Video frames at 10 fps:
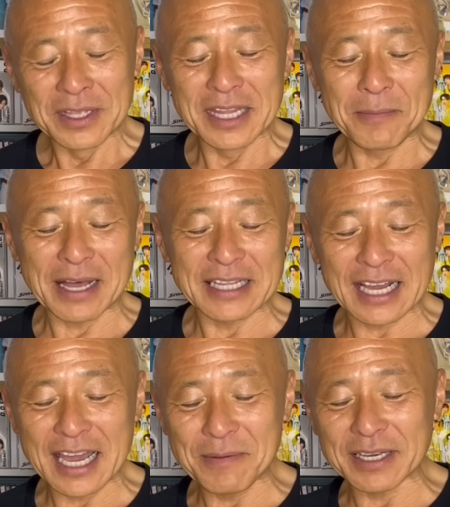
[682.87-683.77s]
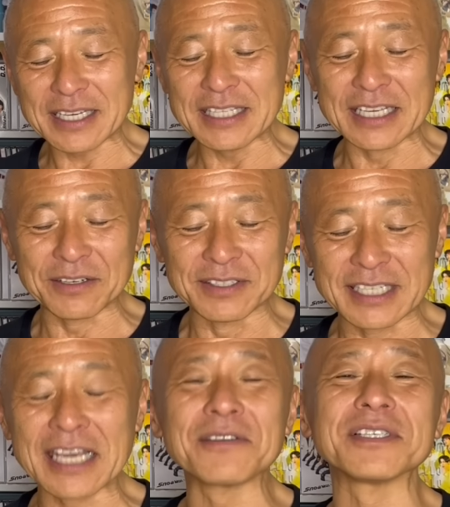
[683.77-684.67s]
で、まあ、中山きんに君、
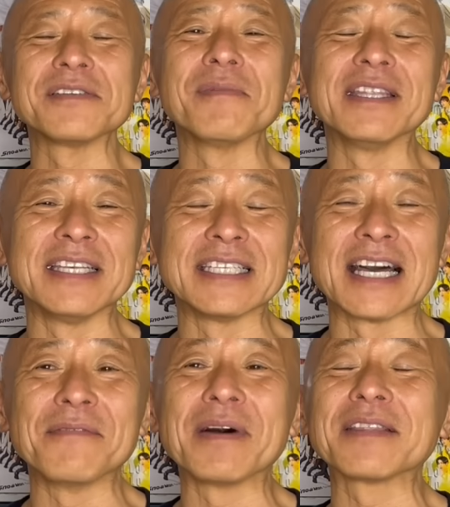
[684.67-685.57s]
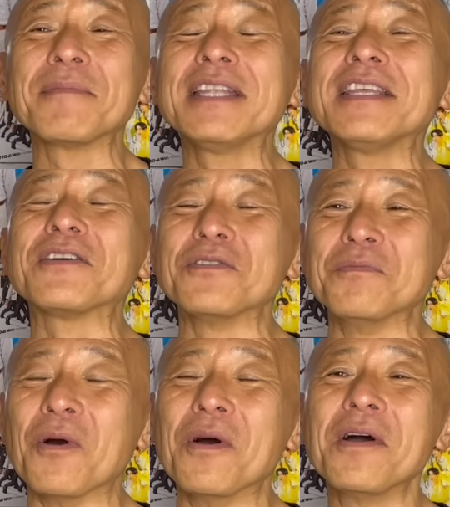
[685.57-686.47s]
関口メンディーさん、まあ、メンディー君
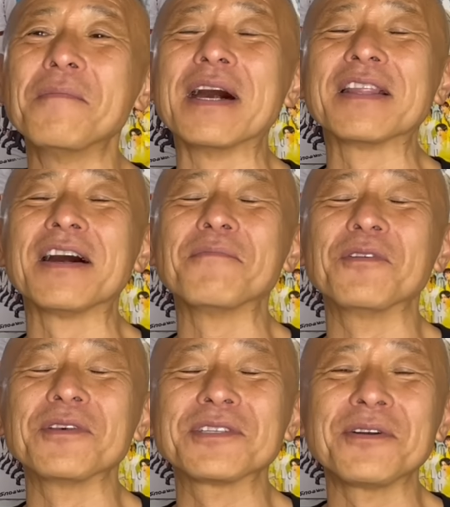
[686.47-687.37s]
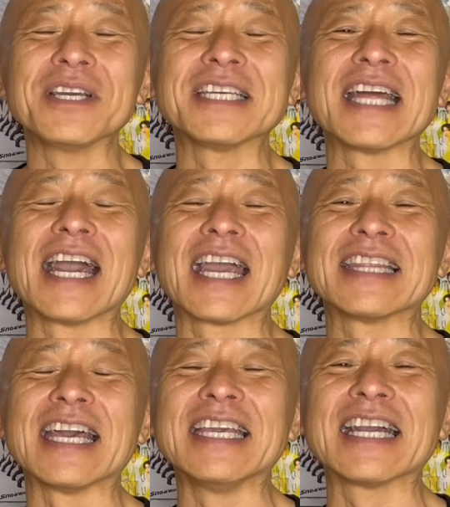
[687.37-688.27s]
も、まあ、ものすごい鍛え上げ
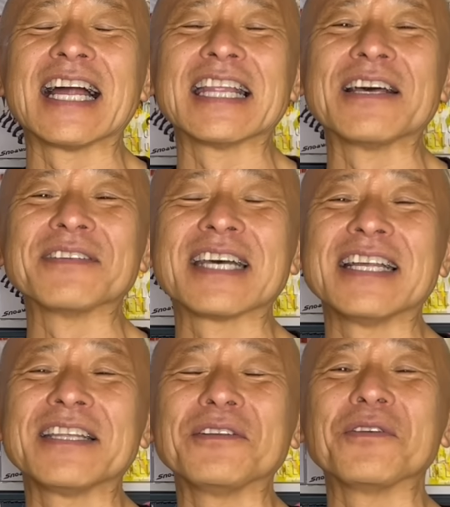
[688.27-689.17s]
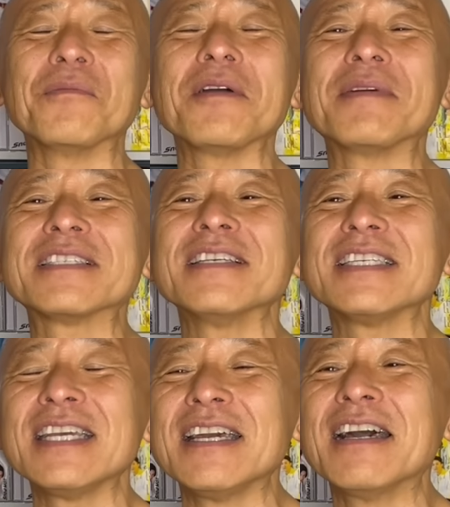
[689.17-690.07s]
たいい体をされてると思います
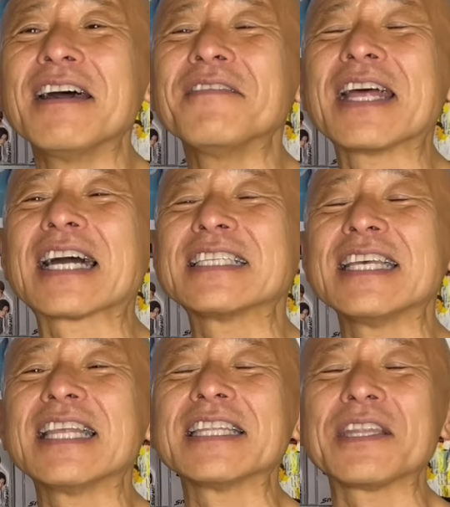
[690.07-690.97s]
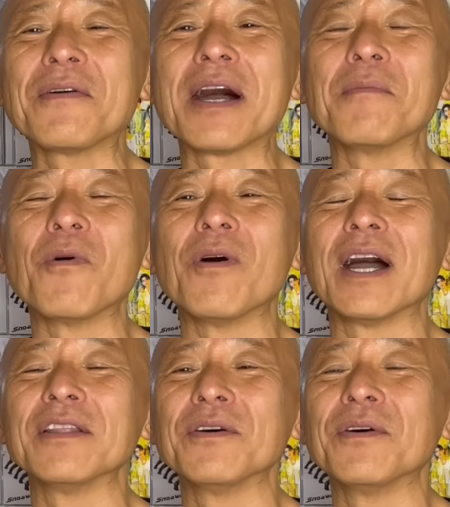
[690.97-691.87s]
し、なんか先だっては、もう、
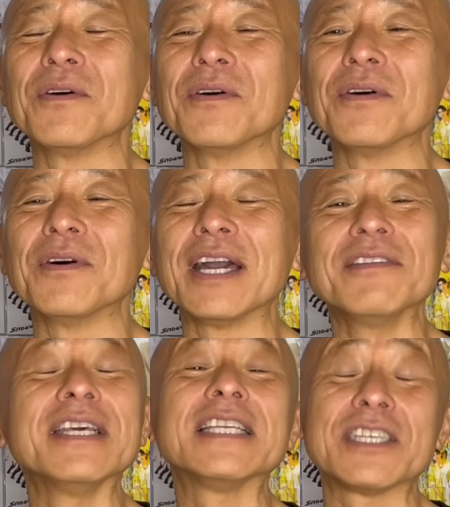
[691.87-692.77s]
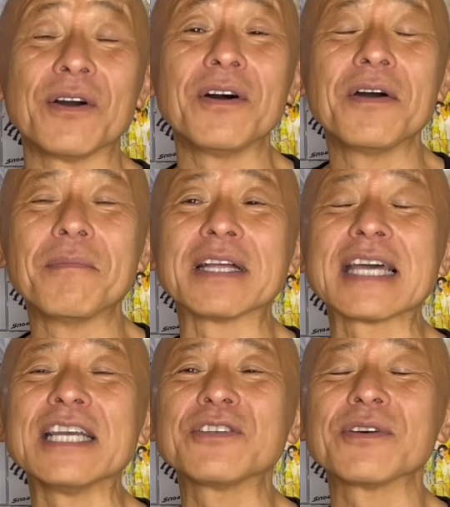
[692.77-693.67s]
あの、LDH を、まあ、
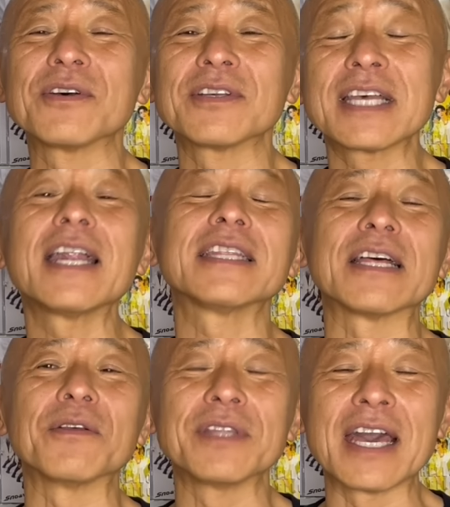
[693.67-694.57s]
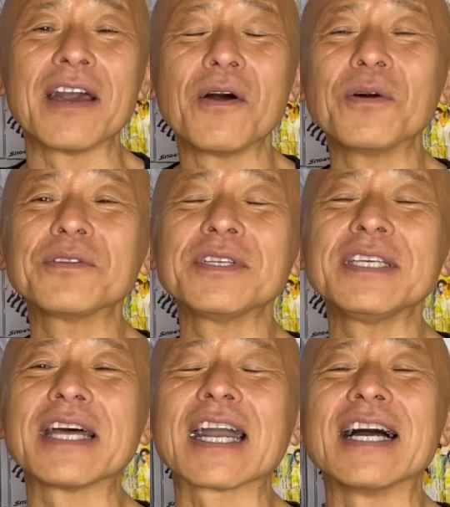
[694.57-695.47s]
対象とされたので、本当に
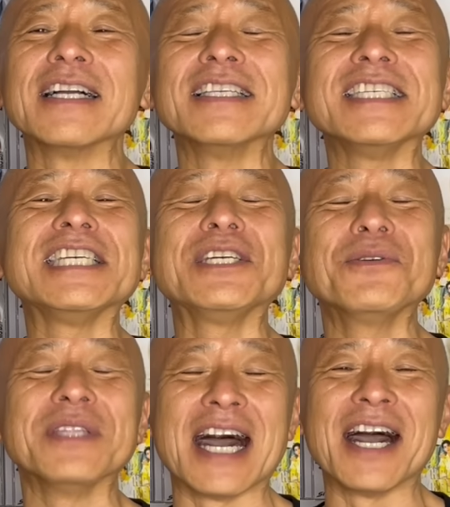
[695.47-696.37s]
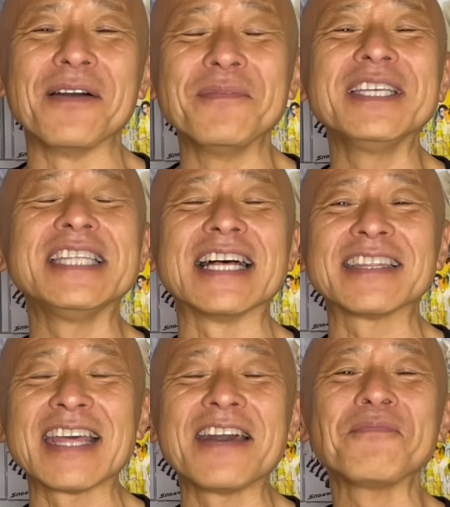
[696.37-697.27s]
なんか自由な身になっ
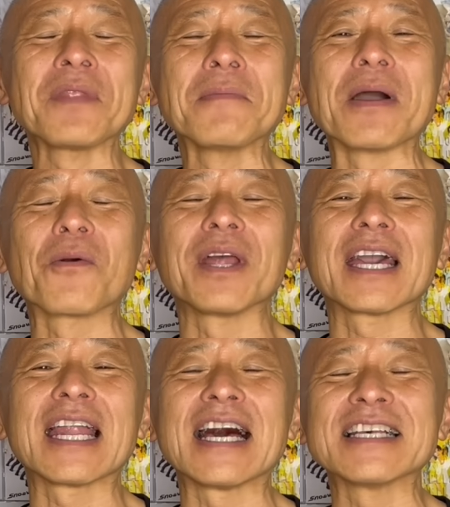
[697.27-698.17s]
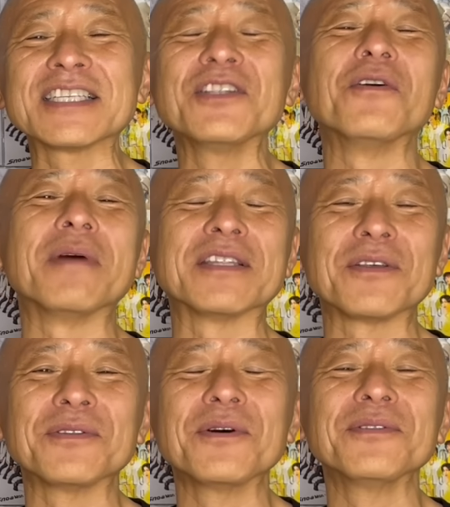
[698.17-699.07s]
て、まあ、これからスノーマン
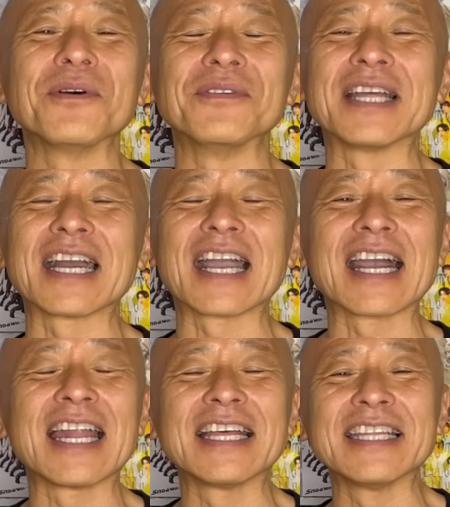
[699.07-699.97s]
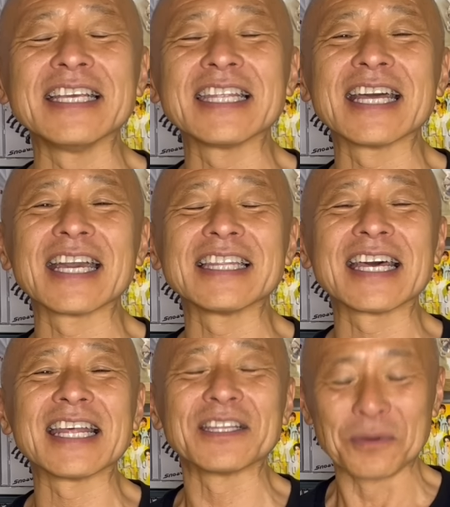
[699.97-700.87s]
とどんどんなんか絡んでいただけ
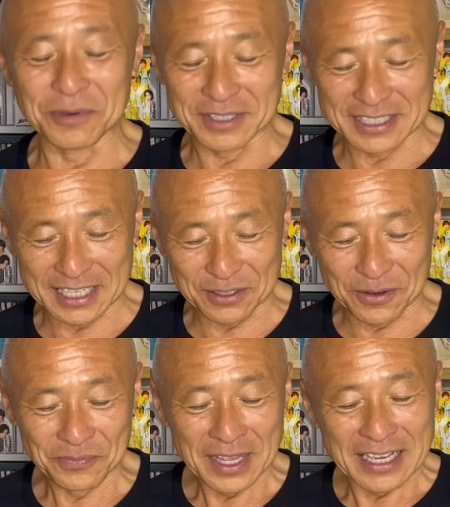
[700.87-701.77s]
たらなと思うんですけど、